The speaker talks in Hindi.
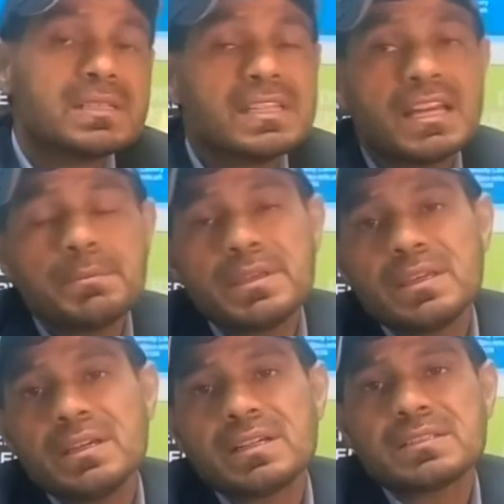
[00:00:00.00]
जहन में
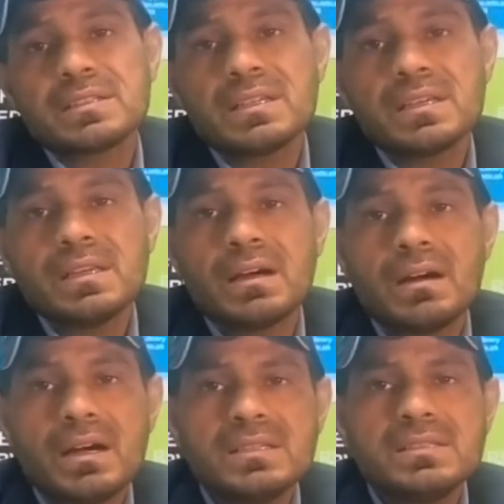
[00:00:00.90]
ये आ सकता है कि
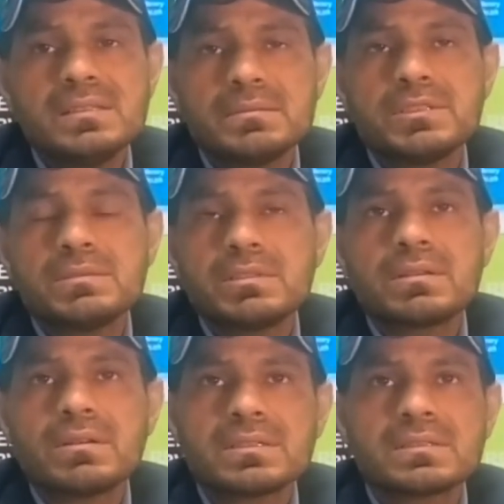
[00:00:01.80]
आज ये हमें डबल
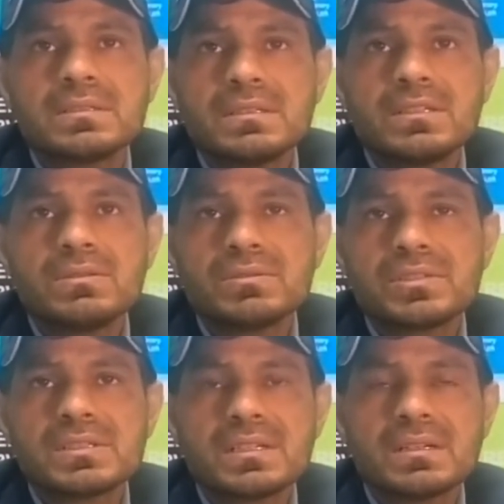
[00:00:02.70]
क्रॉस करने की
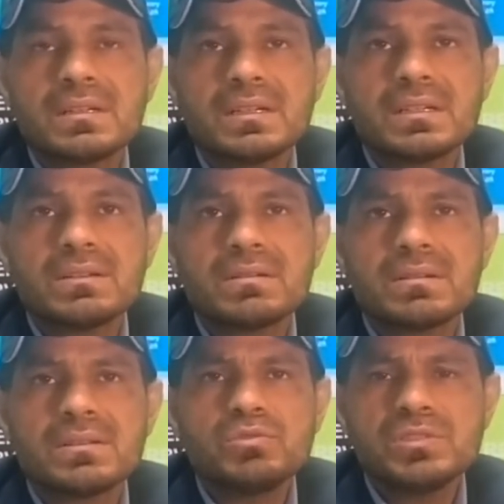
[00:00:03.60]
कोशिश कर रहा है
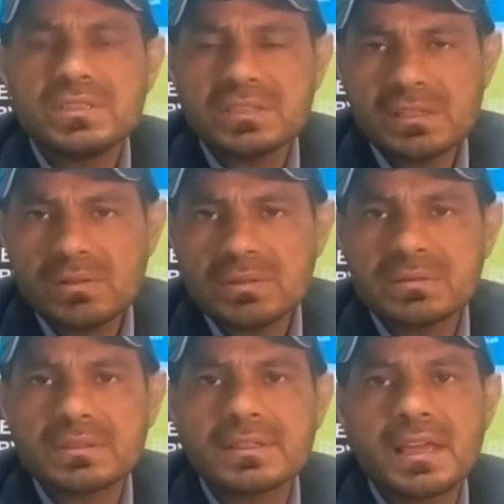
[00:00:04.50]
और वो सीज़न लोग
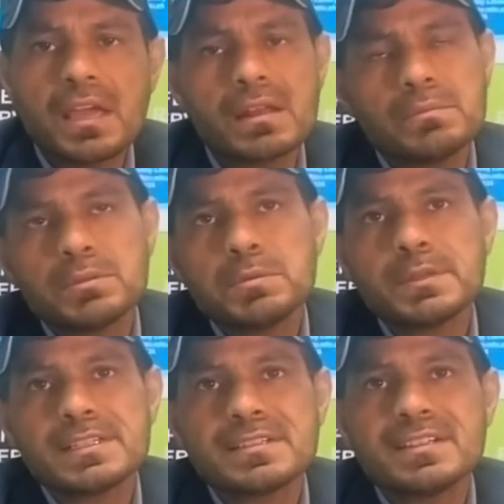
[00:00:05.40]
होते हैं एक लम्हे में
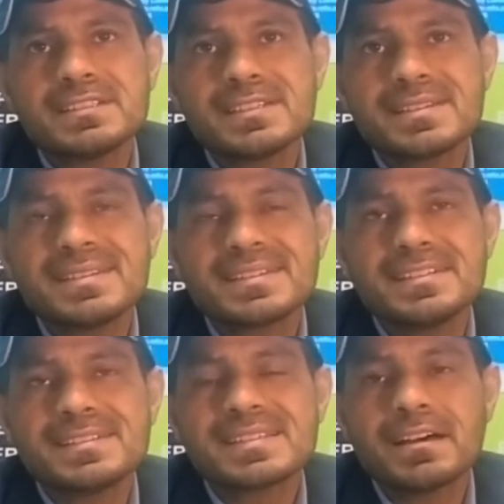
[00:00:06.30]
पहचान जाते हैं
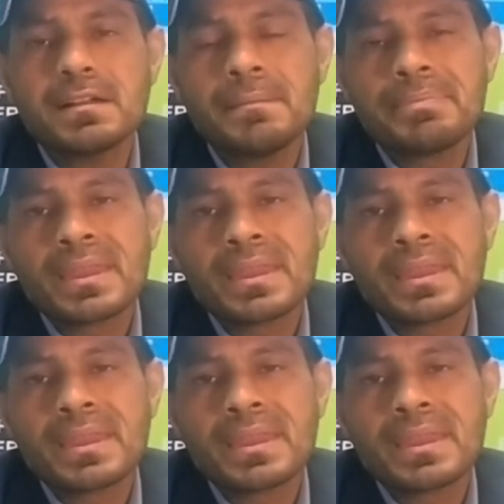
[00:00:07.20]
कि इंसान